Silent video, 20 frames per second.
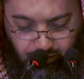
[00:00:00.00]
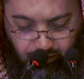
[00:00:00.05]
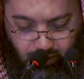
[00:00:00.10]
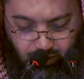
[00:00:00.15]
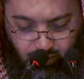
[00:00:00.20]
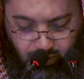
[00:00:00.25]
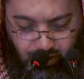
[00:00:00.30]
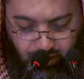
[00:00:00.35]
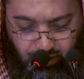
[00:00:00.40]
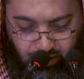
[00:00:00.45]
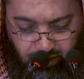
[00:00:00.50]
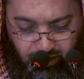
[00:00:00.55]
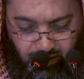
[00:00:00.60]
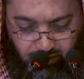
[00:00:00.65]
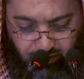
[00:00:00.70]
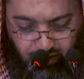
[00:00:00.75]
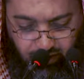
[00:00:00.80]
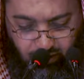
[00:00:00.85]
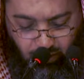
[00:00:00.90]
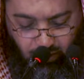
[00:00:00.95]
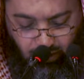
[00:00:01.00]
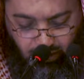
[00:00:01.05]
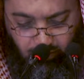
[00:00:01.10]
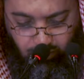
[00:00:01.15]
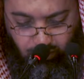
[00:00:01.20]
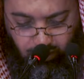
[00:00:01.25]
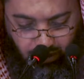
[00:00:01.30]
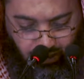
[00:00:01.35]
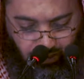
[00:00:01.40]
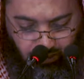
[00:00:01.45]
نسختي يفعل وعلى
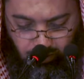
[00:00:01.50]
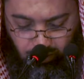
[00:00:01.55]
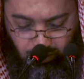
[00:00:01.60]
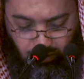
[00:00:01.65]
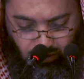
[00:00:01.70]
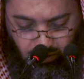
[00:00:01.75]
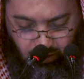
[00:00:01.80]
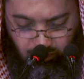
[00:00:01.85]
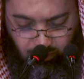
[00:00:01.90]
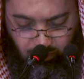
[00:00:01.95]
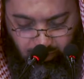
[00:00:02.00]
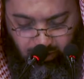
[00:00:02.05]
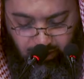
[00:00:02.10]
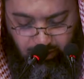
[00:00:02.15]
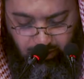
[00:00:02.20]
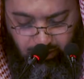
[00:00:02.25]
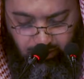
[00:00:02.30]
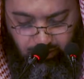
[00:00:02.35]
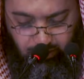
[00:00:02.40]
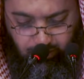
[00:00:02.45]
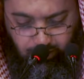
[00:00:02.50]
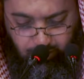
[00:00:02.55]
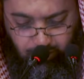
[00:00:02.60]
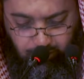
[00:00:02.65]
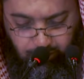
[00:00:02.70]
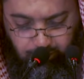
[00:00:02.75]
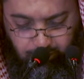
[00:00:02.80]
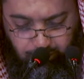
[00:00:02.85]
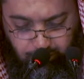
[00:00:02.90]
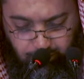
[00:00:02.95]
كل حال كلها ممكنة نعم
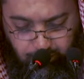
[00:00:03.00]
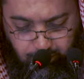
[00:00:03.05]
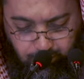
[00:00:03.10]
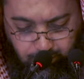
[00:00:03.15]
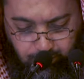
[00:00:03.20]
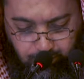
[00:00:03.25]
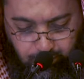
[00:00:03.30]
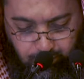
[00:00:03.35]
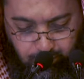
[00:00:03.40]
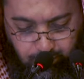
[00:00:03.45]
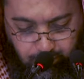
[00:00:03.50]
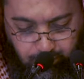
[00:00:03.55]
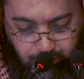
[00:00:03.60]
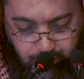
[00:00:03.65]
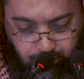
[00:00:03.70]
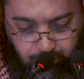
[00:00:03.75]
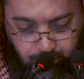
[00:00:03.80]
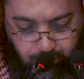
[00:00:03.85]
يختلف شيخ